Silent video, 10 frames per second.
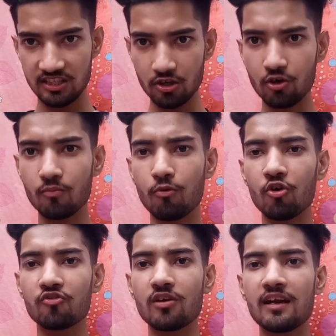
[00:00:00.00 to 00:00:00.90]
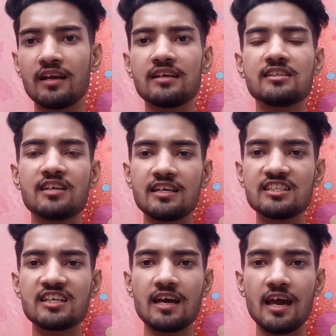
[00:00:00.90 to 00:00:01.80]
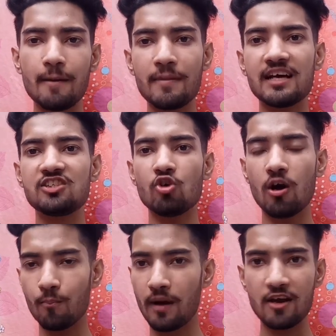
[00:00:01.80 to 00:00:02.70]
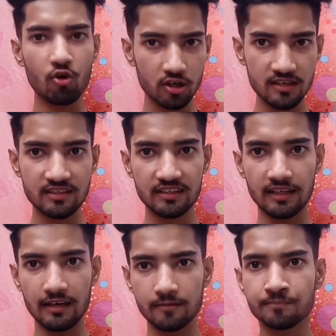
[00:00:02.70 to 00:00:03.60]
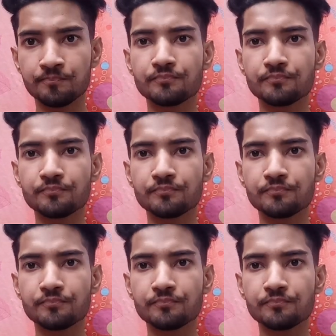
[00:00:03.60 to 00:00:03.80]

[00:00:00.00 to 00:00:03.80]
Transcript: जियो बहुत सारे चाइनीज़ ऐप हैं जो हम बाइकआउट कर सकते हैं